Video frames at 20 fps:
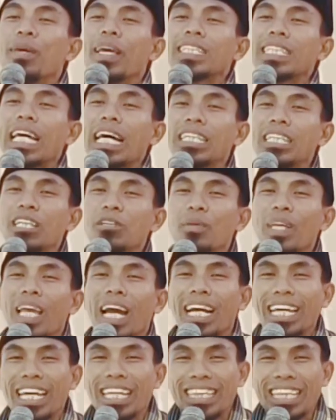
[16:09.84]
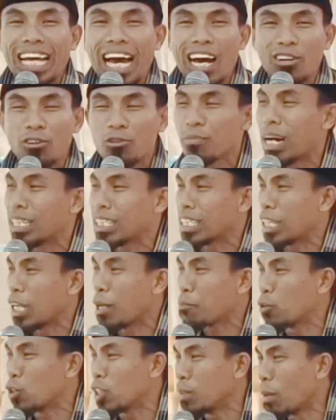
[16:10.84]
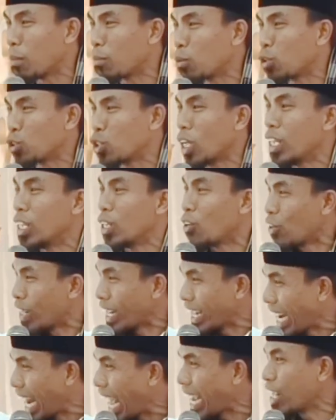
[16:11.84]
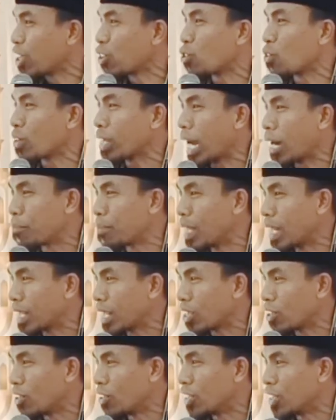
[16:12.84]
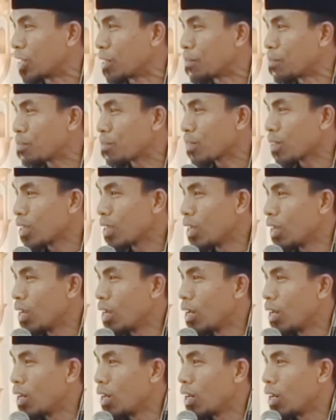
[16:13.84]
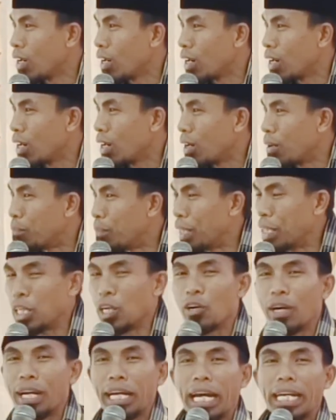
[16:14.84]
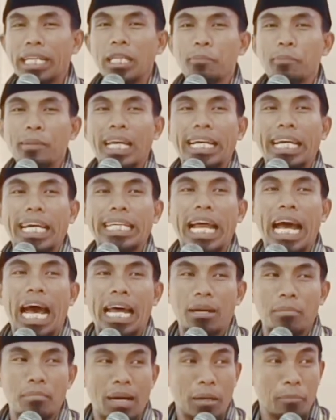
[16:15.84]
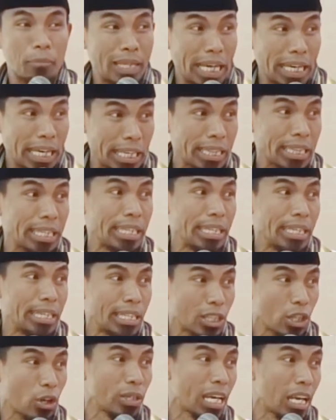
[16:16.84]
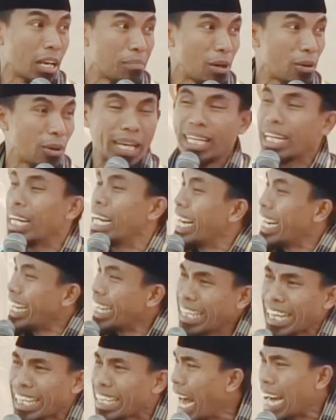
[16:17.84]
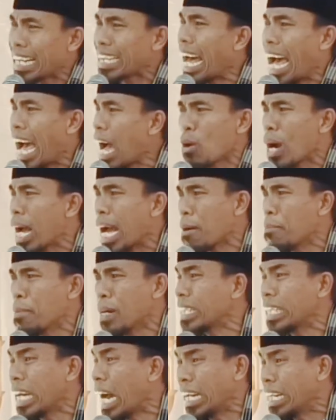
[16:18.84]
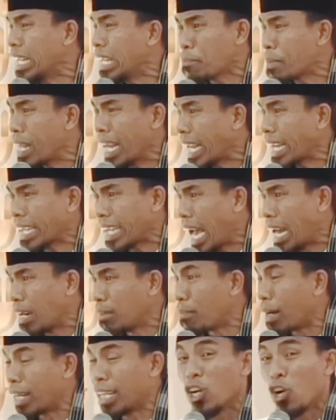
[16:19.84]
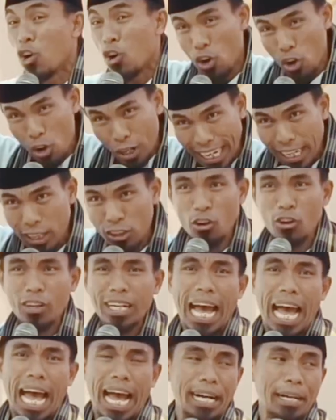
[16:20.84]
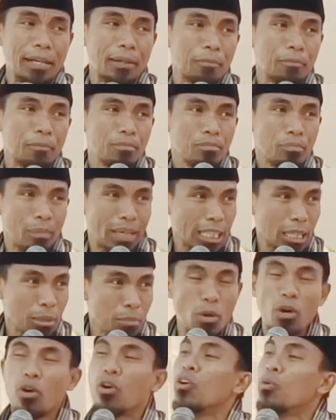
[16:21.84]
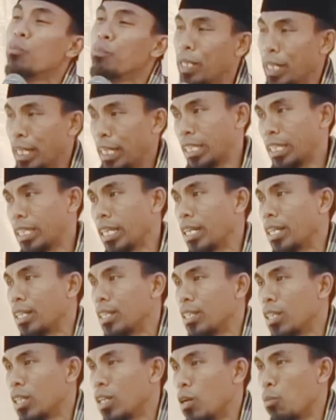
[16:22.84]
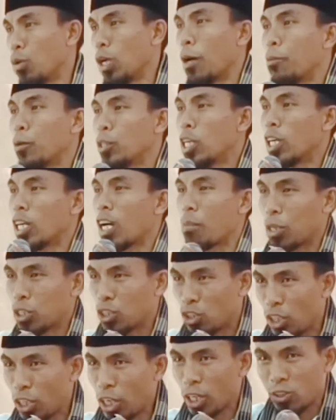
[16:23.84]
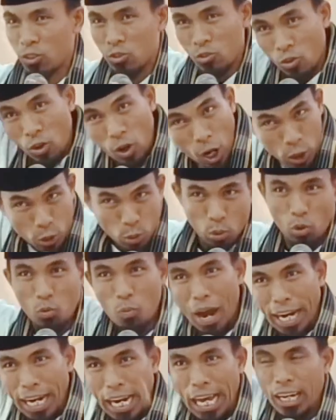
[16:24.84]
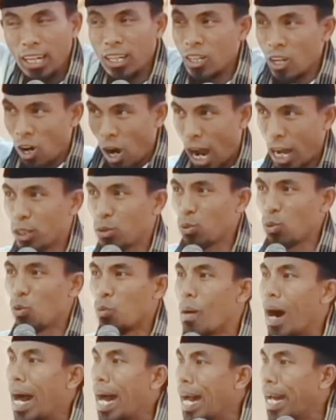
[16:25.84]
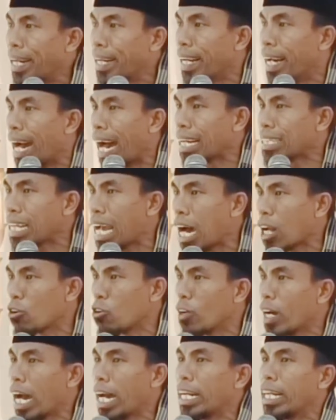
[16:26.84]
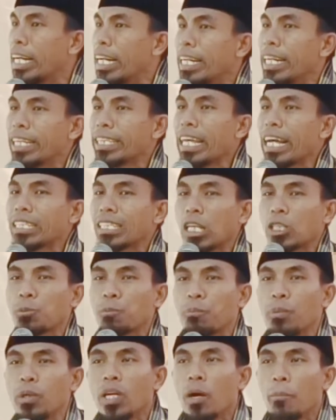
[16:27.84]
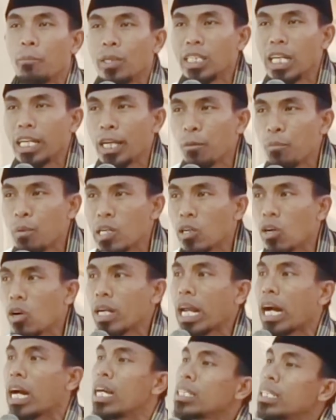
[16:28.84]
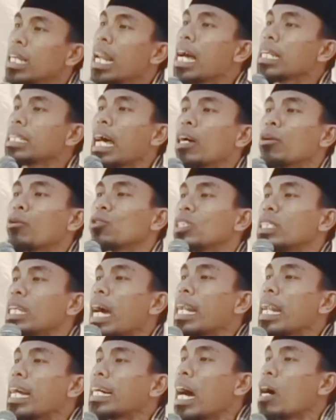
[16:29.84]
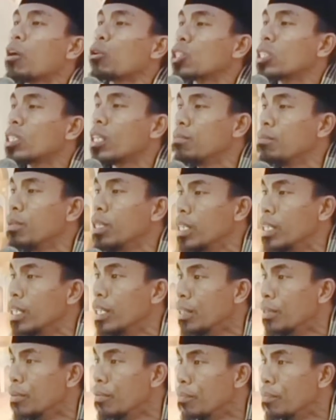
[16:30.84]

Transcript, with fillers: bing penyakit tak aroma saja pun Imam Ghazali orang lain tukang penyakit dohir Beda orang andi penyakit alman, penyakit trio, tro ya lemah orang. Ni kata tahu ah benci andi penyakit alman. Orang tukang Ni itu mau pita. Mau nak bejang ke masjid, asurbanan, ajubaan, asarongan, nenteng tasbih. Bejang ibu kona, selata takut cana kau sendiri ya.